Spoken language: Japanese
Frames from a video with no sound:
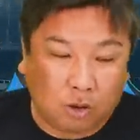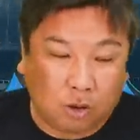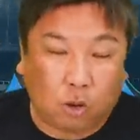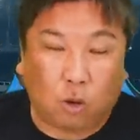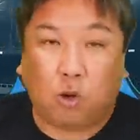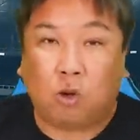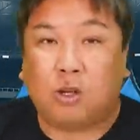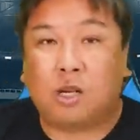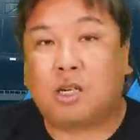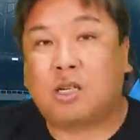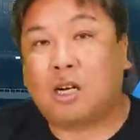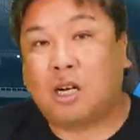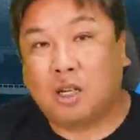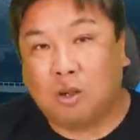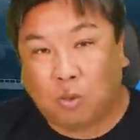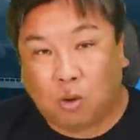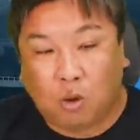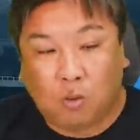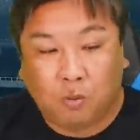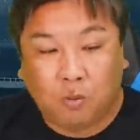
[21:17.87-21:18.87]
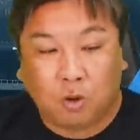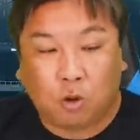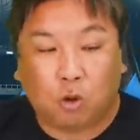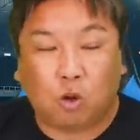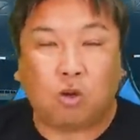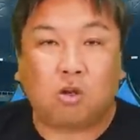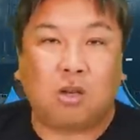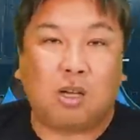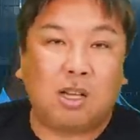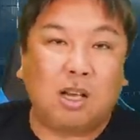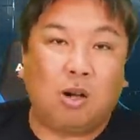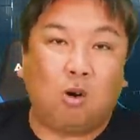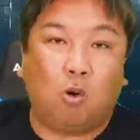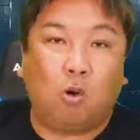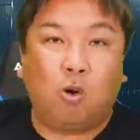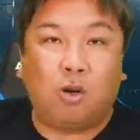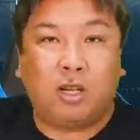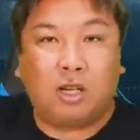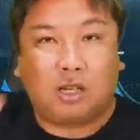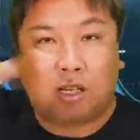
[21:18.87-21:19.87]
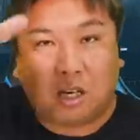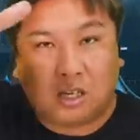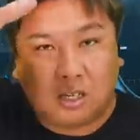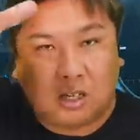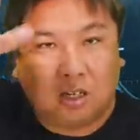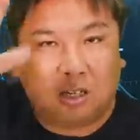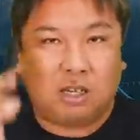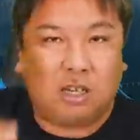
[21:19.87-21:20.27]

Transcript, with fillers: ところでしたけども今年はね大きな借